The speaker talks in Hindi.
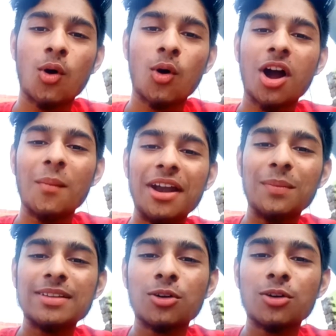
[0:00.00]
और
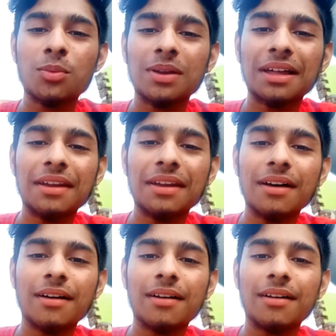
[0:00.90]
कमेंट में ज़रूर
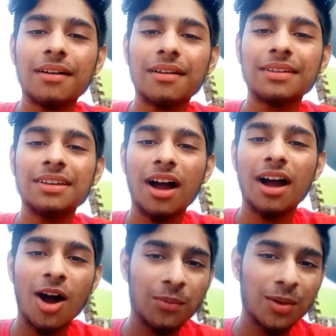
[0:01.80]
बताना कि
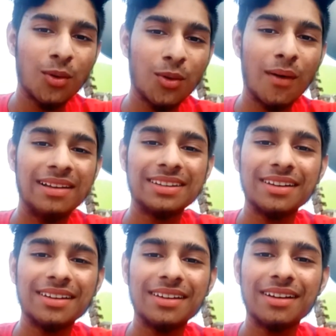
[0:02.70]
आपके मोबाइल
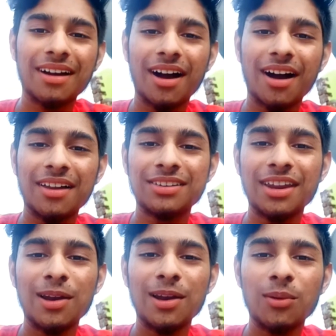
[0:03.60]
से
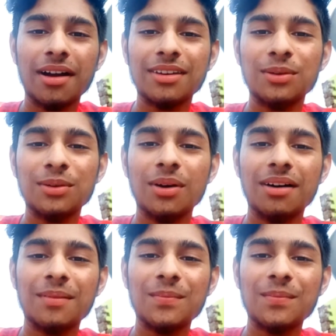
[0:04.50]
अनस्टैल हुआ कि नहीं
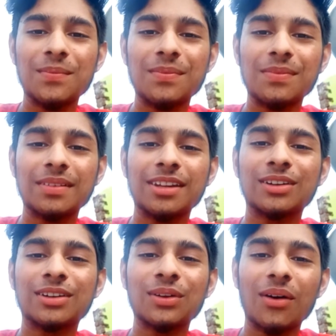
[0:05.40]
हुआ
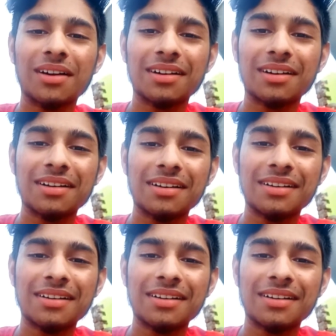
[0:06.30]
टिकटॉक